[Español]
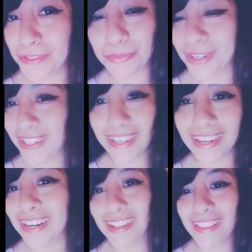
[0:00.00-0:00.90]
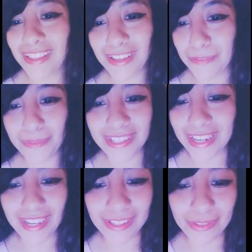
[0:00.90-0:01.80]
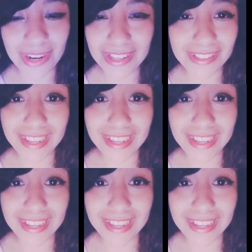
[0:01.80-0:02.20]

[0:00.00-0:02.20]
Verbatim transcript: se pueden quejar de mis caricaturas